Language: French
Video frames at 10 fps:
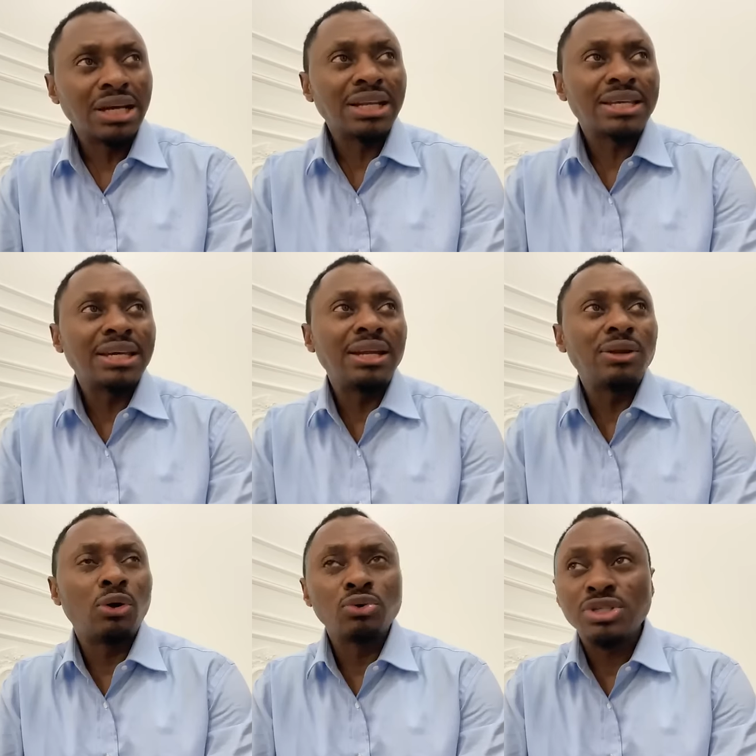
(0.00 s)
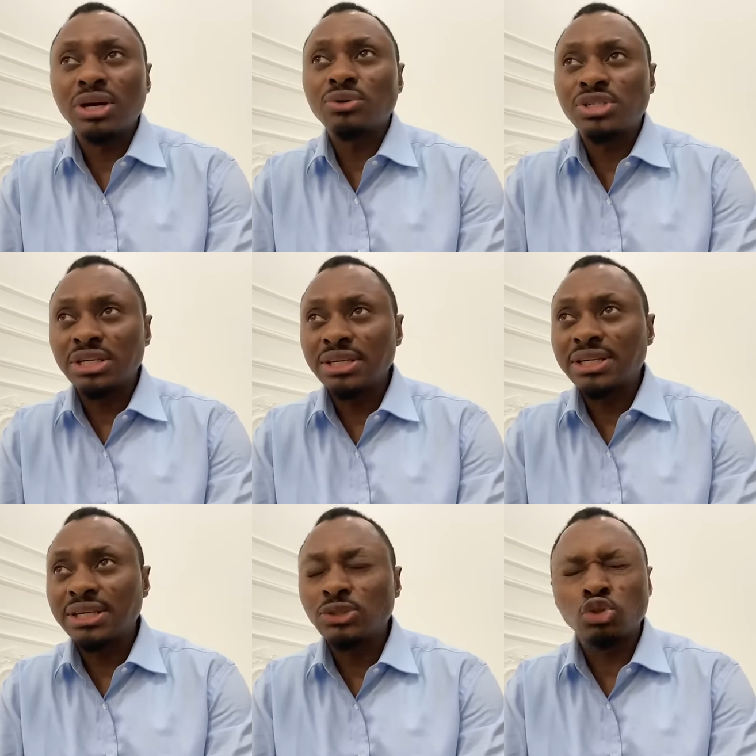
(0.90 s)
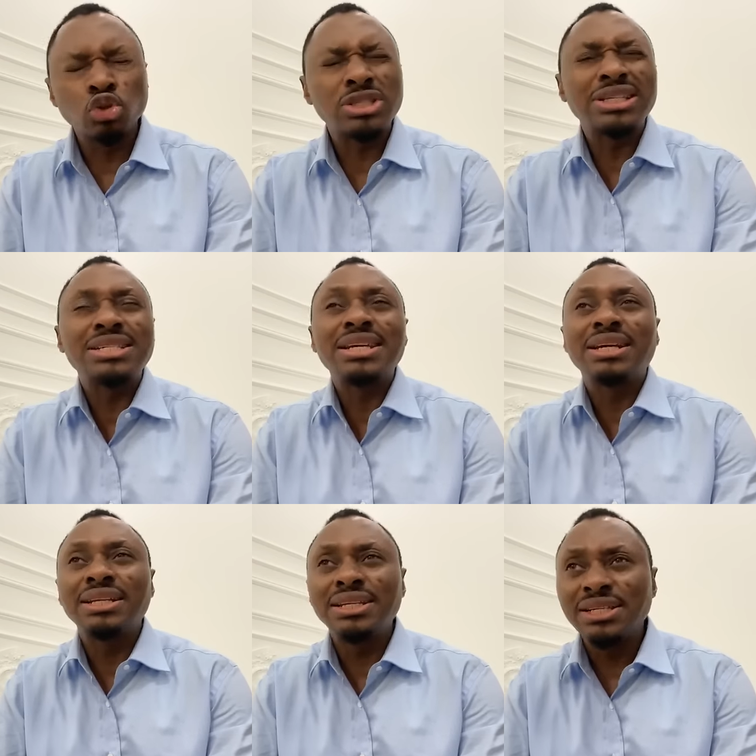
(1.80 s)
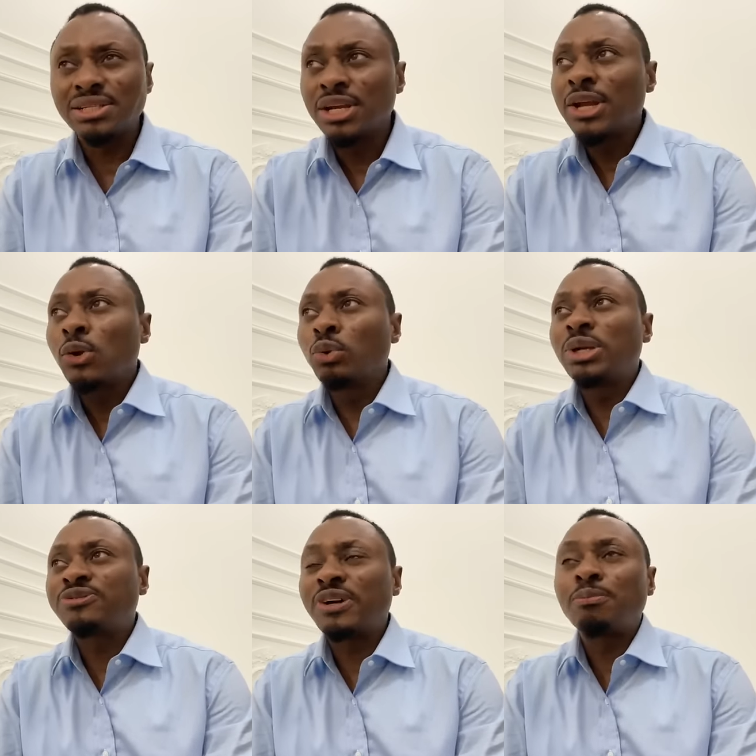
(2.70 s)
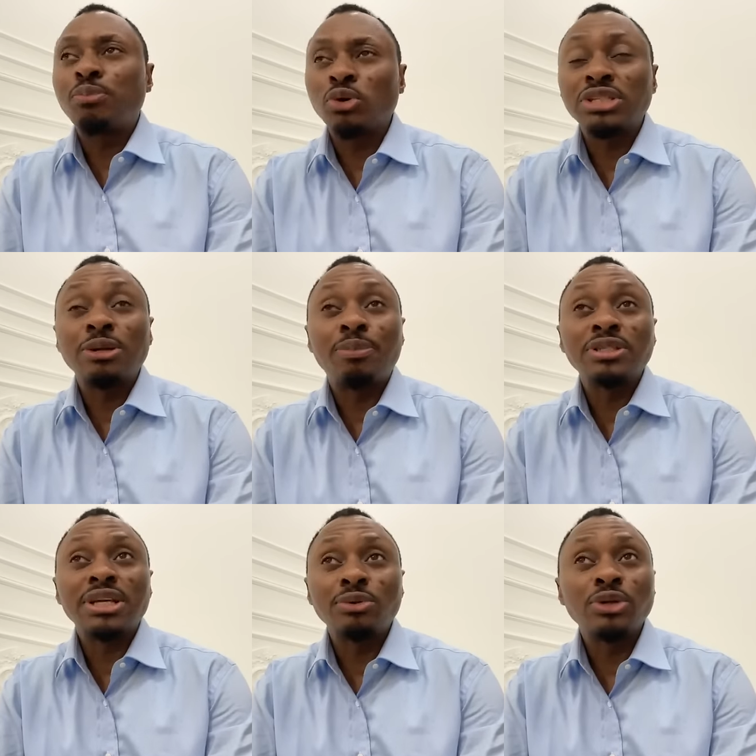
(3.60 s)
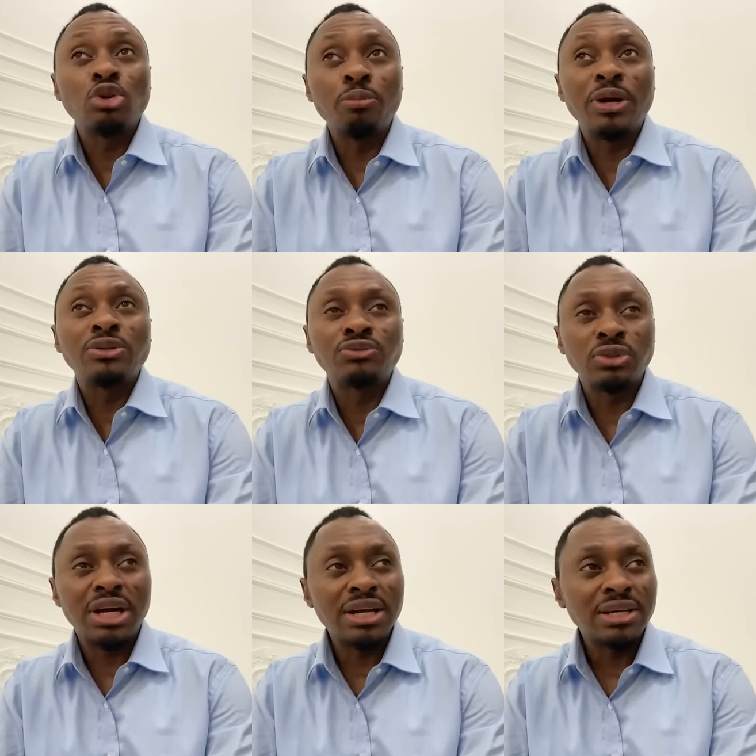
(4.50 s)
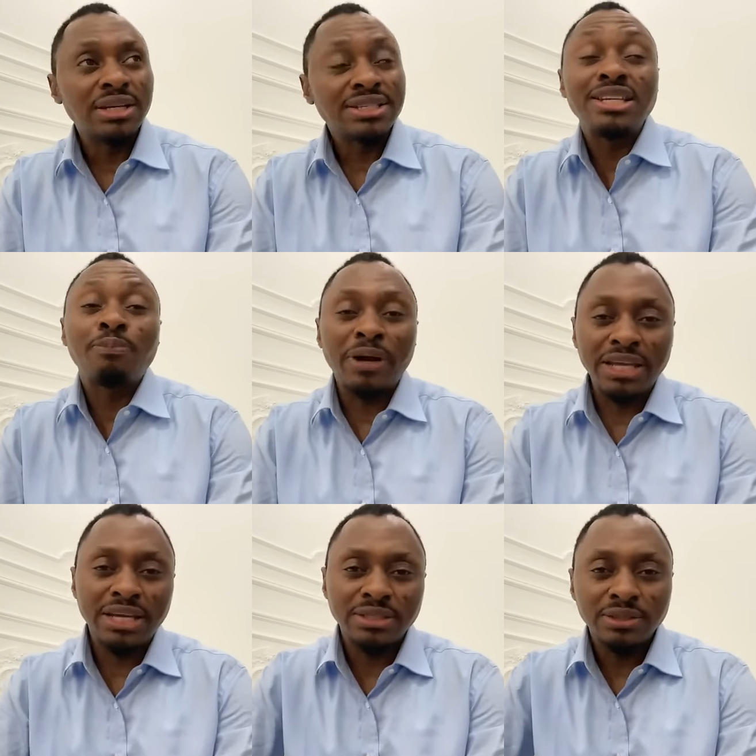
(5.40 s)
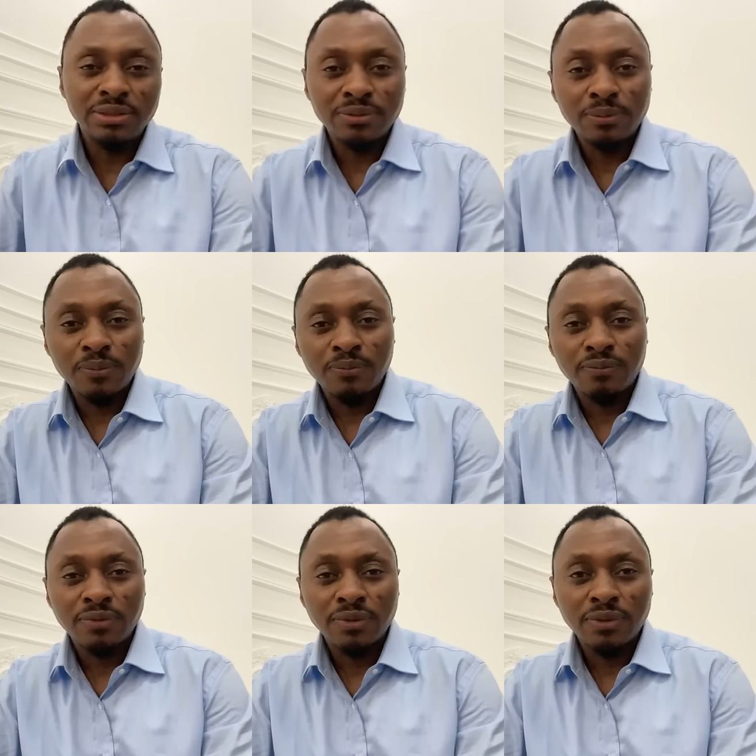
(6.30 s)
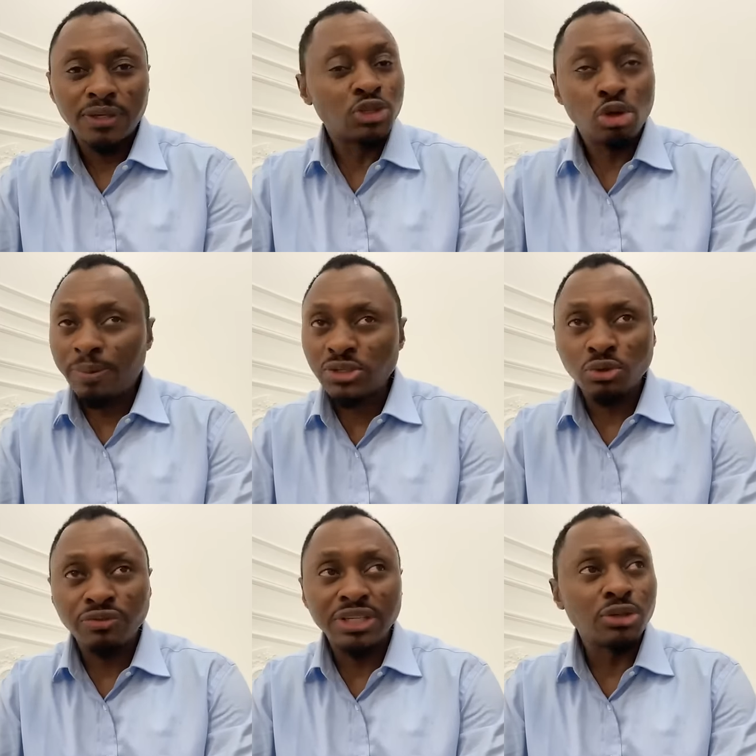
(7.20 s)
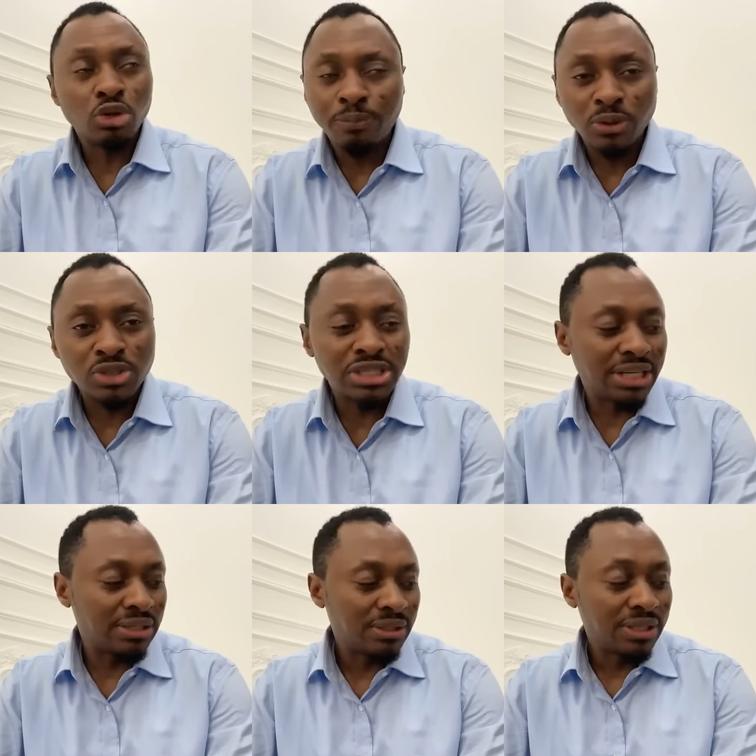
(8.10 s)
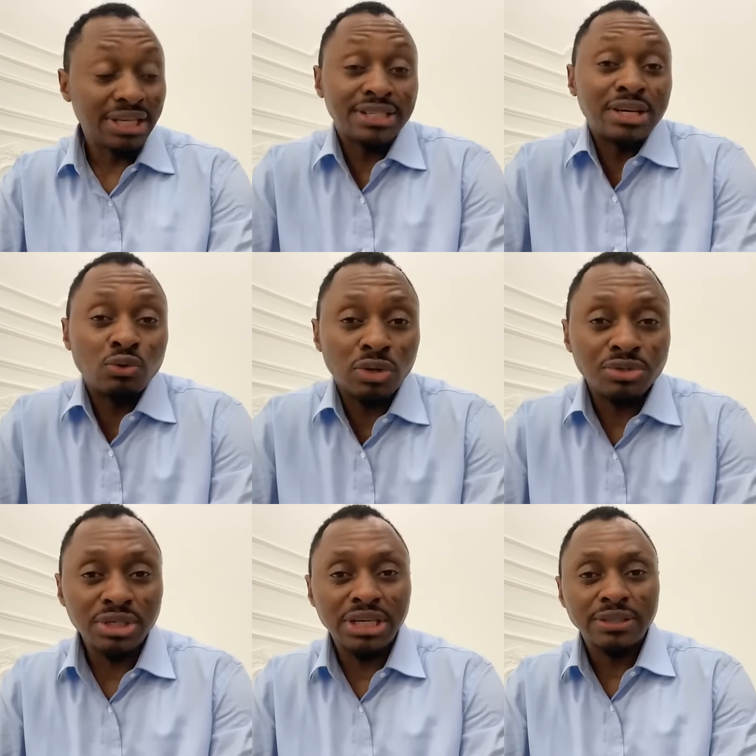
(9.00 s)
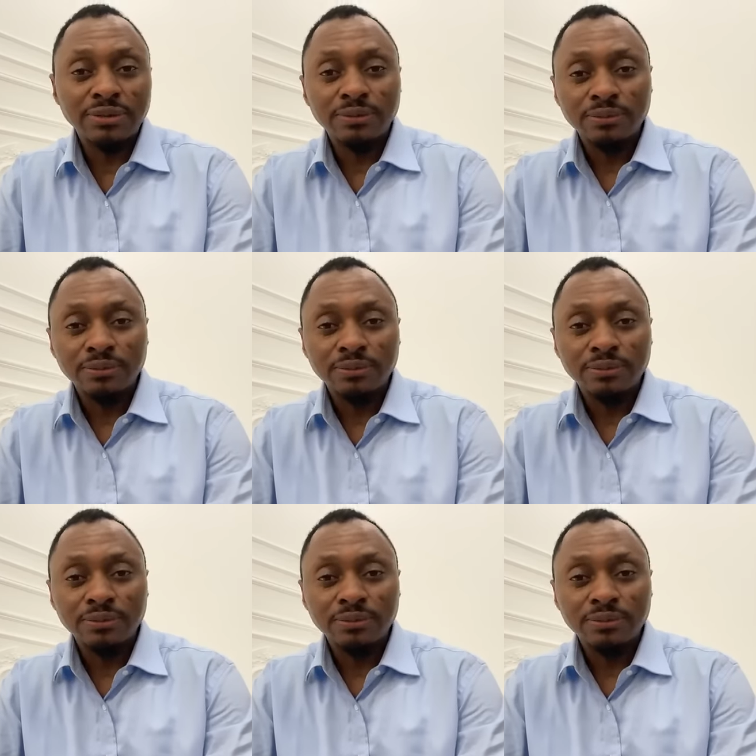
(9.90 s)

dans laquelle on nous a enseigné que toutes les églises où les femmes portent les pantalons et n'ont pas de foulard, c'est des païens. Ils ne sont pas sauvés, ils n'iront pas au ciel. Et les gens croient en cela.